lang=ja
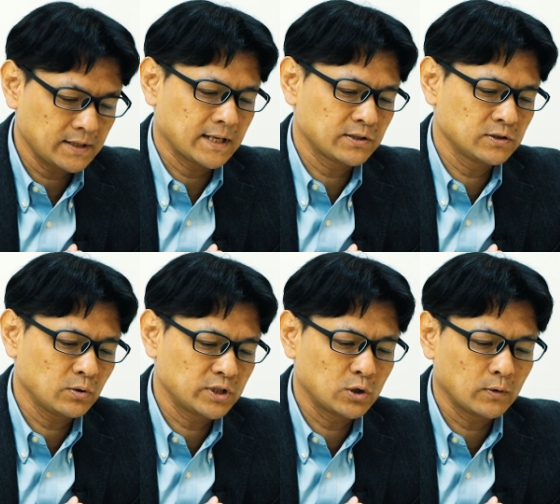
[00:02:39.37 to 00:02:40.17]
夏
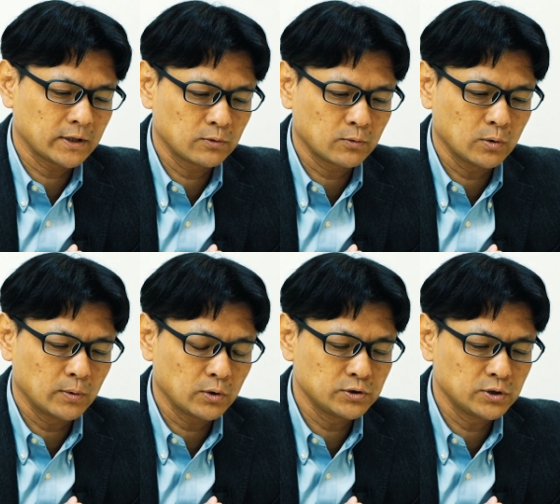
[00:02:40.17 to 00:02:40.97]
のキロワット公
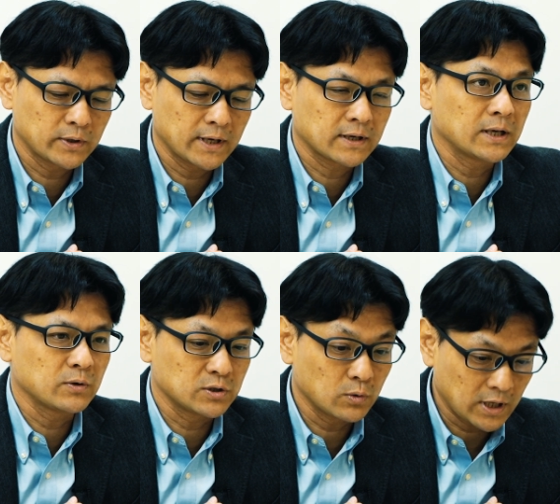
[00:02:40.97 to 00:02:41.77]
募の運用結果
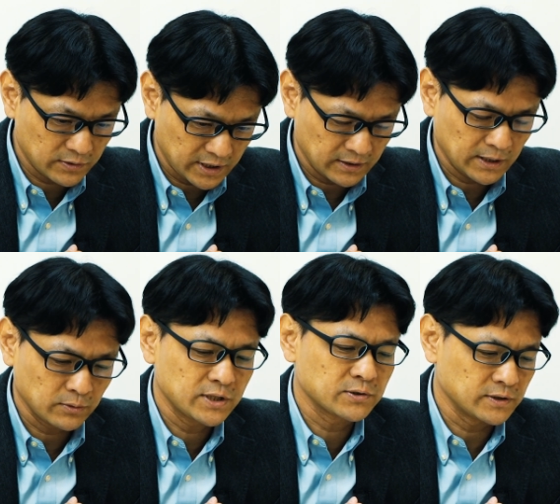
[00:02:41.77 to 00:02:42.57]
の事後確認な
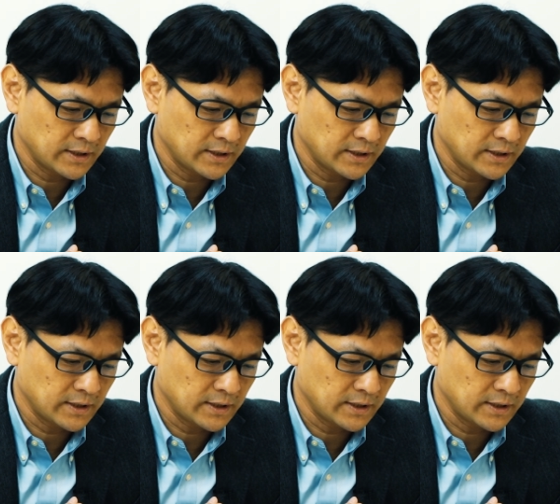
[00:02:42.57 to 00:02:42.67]
どについ